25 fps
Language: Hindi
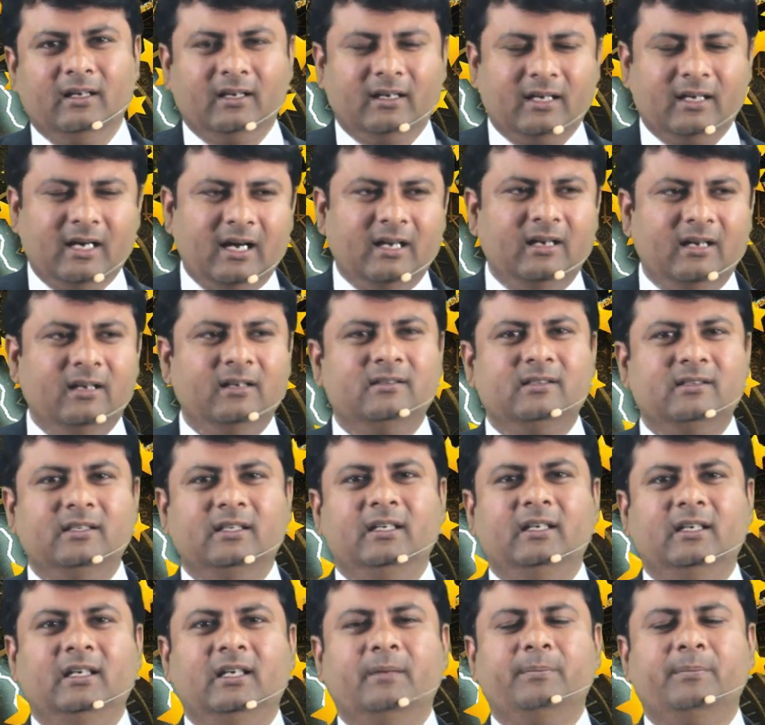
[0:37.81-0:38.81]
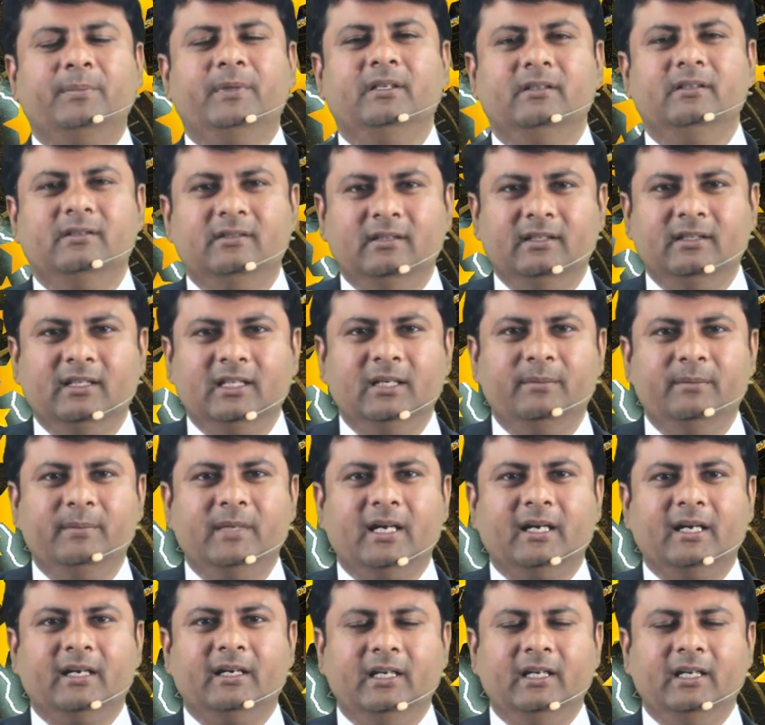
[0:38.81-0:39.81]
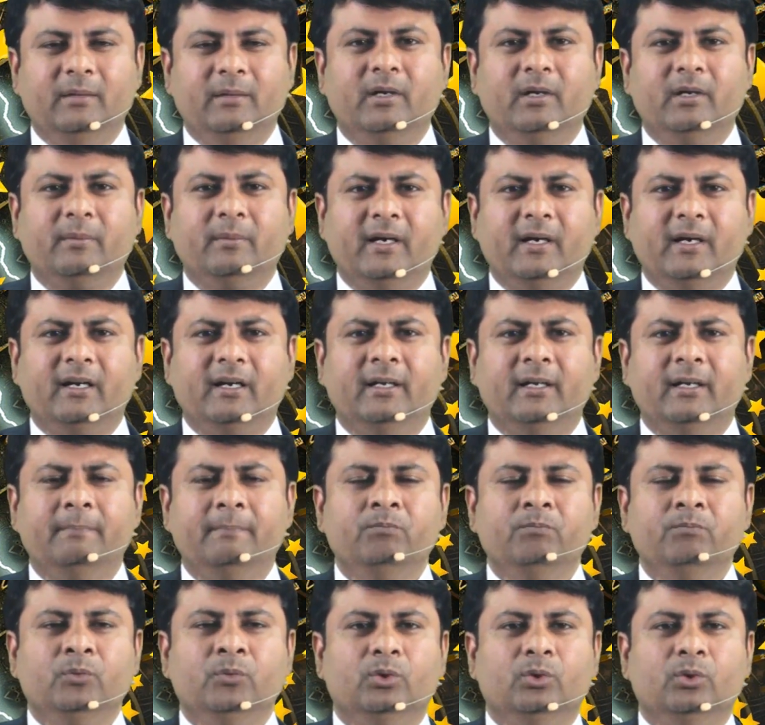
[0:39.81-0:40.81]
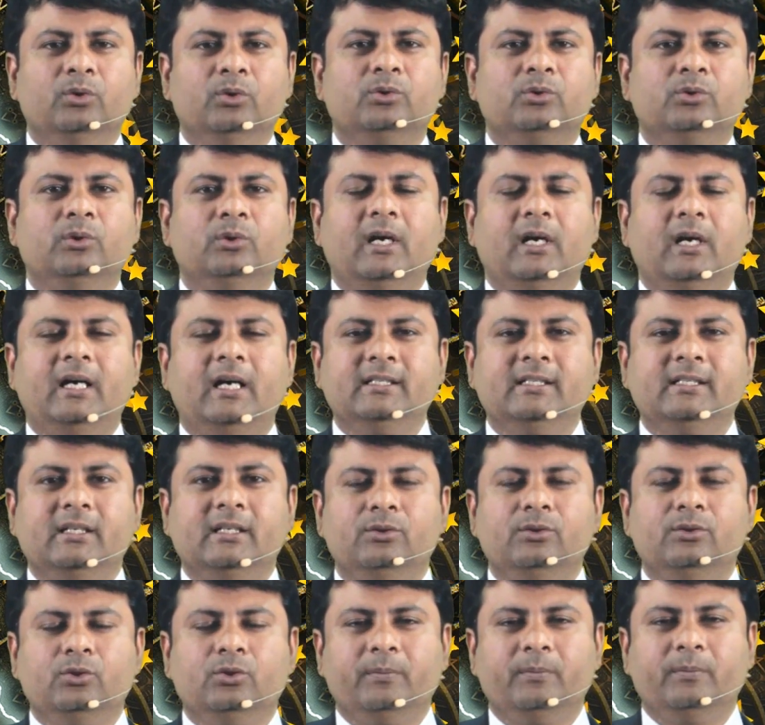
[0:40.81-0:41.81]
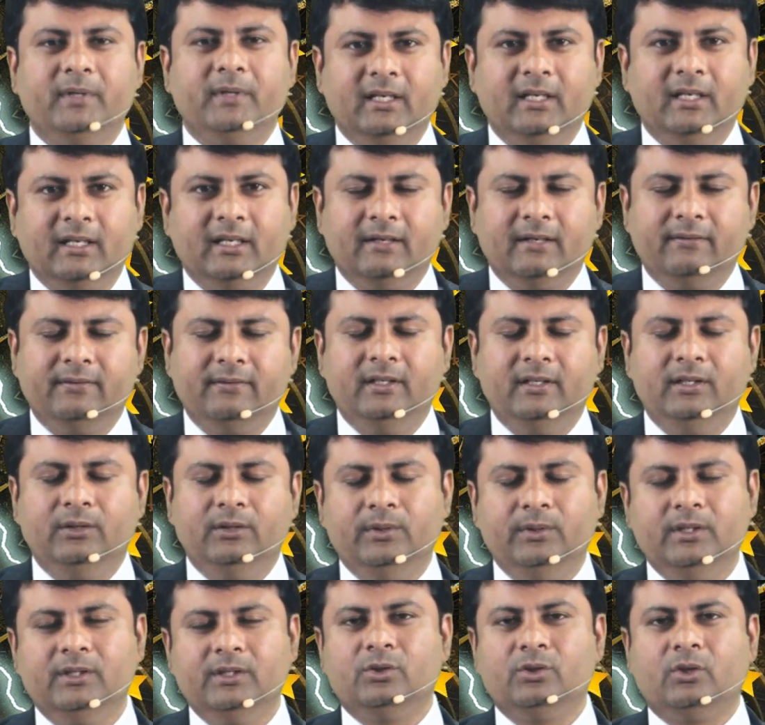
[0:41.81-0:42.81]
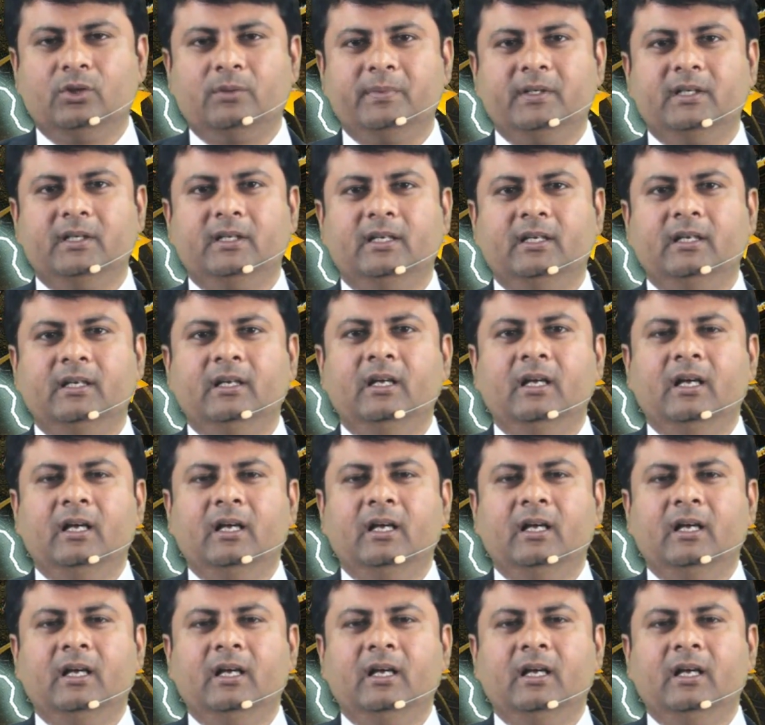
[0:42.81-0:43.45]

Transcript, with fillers: कारण से अपनी ज़िंदगी में आगे नहीं बढ़ पा रहे हैं तो दोस्तों आज का जो टॉपिक है काफ़ी यूनिक टॉपिक है